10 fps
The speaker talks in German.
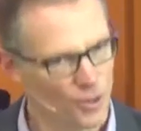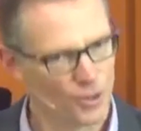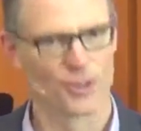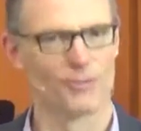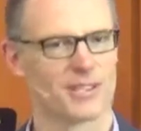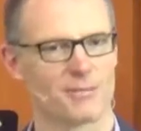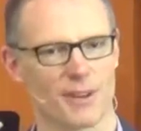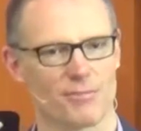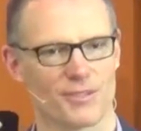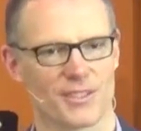
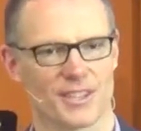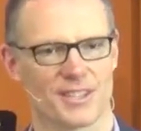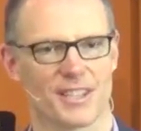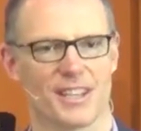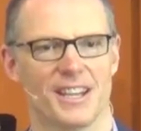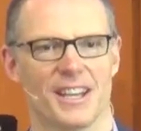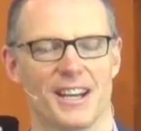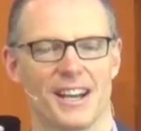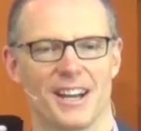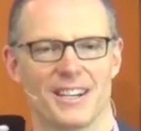0,2 Prozent.
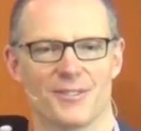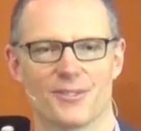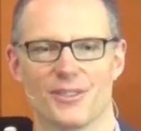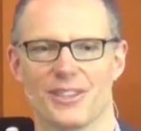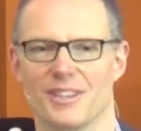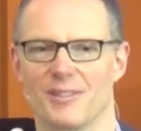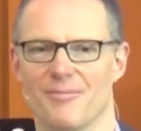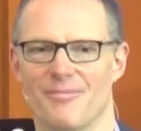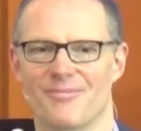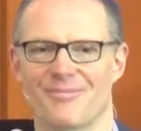Also,
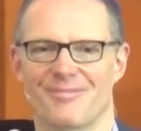ähm,